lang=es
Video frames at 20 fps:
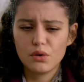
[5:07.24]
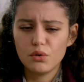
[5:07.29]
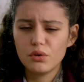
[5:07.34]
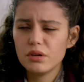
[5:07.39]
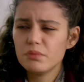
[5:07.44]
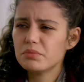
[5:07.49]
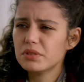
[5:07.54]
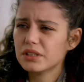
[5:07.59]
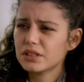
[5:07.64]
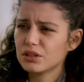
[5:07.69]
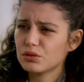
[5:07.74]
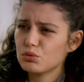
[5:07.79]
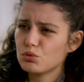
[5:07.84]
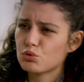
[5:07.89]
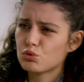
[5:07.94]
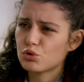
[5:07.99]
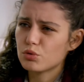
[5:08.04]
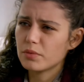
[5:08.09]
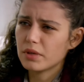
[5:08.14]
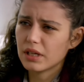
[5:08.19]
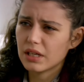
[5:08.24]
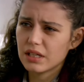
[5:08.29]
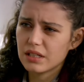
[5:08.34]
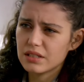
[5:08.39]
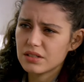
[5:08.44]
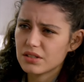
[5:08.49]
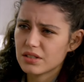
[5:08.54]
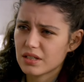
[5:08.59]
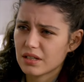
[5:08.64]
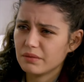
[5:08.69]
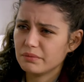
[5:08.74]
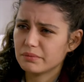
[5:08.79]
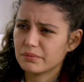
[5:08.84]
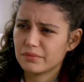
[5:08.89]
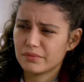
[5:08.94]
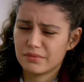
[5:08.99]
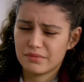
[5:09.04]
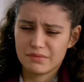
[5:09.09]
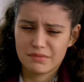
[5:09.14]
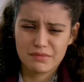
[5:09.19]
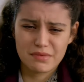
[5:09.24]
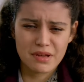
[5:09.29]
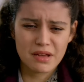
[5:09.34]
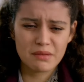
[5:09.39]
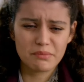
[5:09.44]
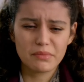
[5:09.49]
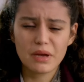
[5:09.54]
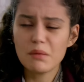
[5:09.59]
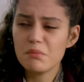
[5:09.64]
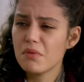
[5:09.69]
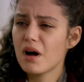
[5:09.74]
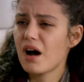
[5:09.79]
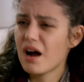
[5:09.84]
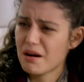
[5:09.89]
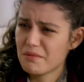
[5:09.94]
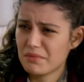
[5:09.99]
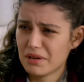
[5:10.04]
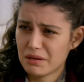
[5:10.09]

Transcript: Entonces él corrió hacia mí y yo me